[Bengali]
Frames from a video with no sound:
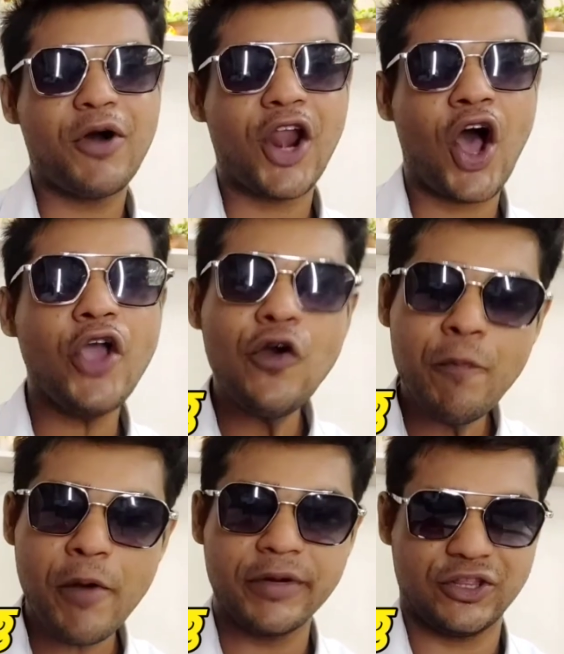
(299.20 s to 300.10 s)
বলা হয়
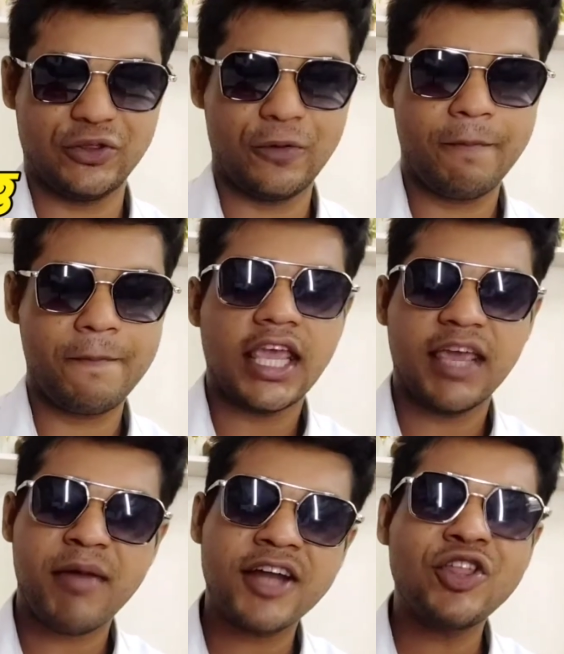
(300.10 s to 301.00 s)
উপবৃত্ত
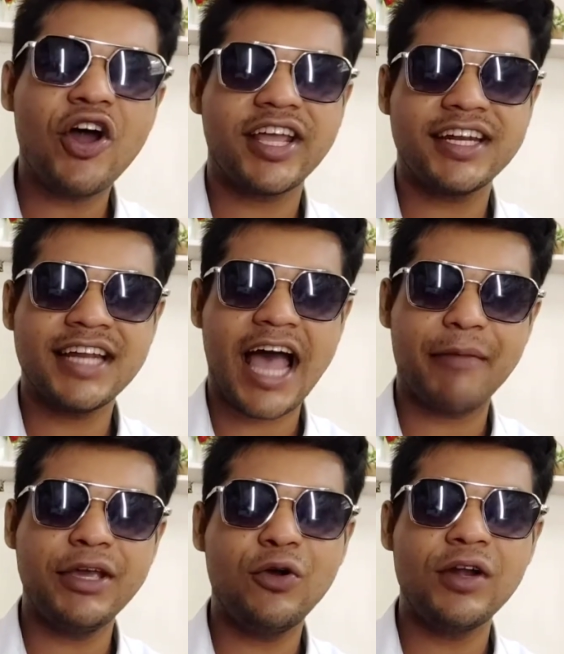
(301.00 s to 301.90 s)
এবার ধরেন
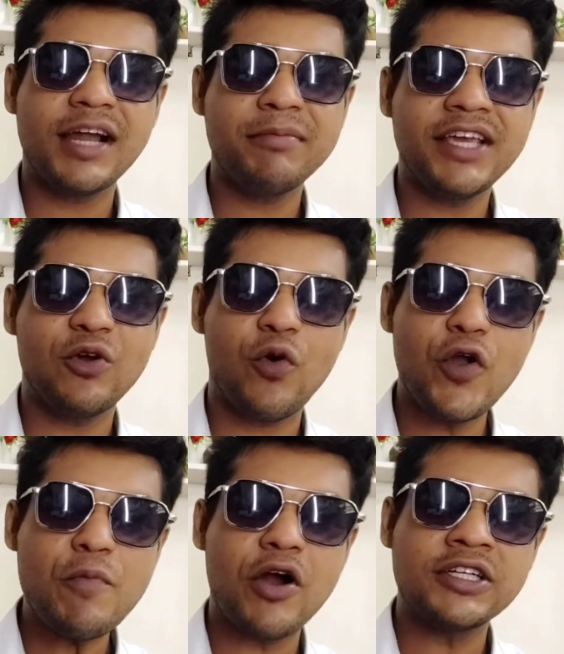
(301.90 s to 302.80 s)
আমি করলাম কি
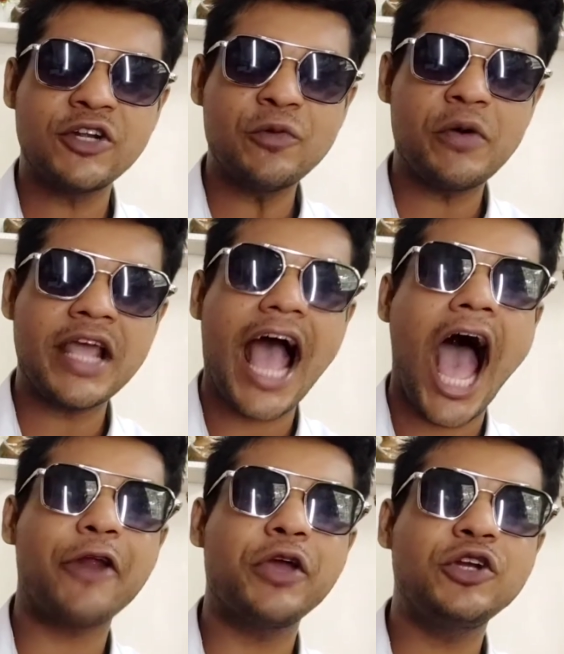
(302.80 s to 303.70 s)
ওই বলটার উপরে
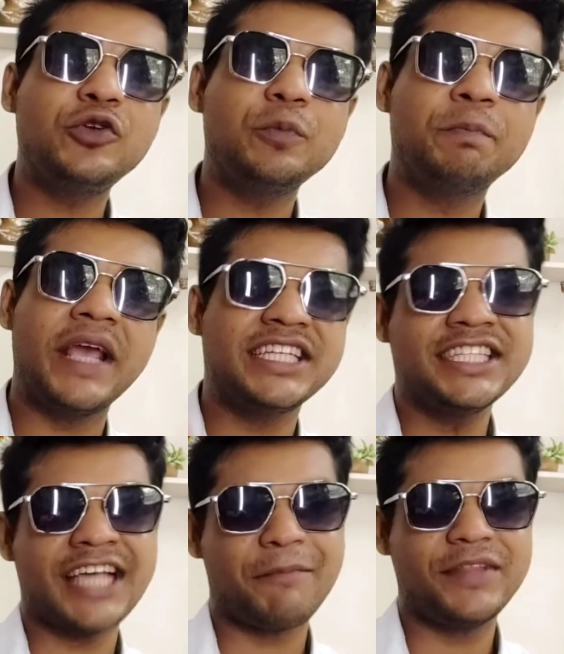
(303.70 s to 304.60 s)
আরো একটু
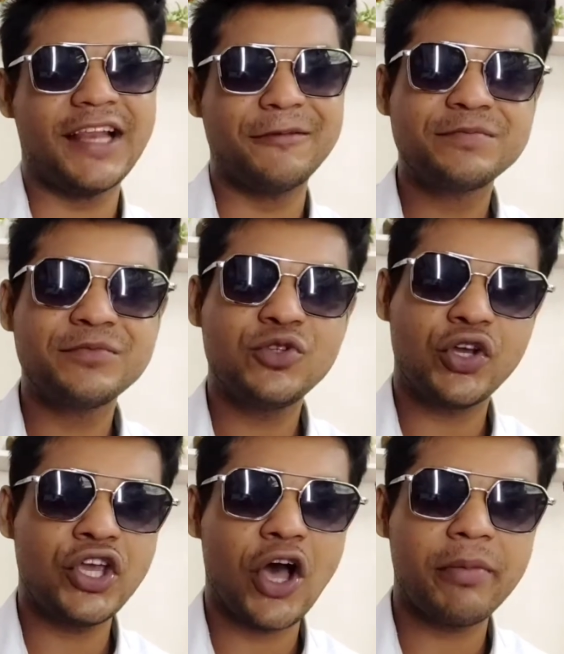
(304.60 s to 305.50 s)
বেশি চাপ দিলাম তো
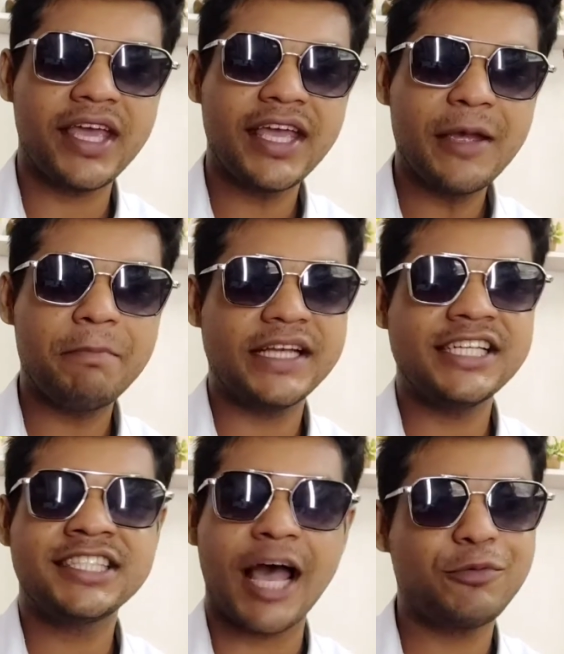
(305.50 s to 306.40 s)
কি হবে
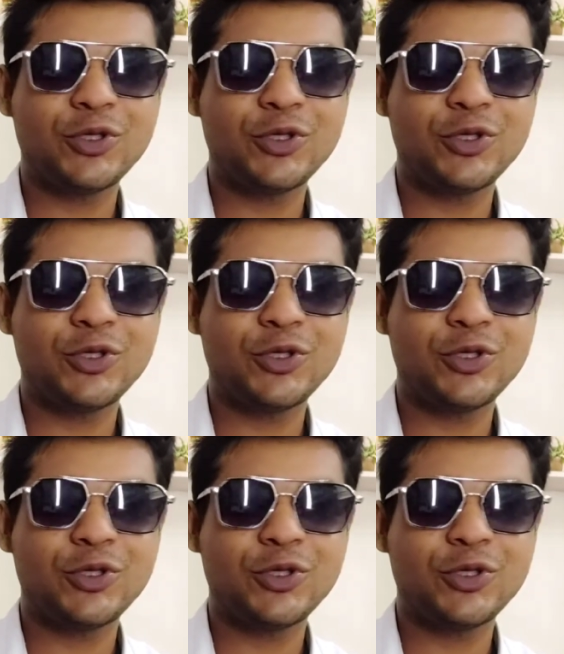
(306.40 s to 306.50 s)
বেশি চাপ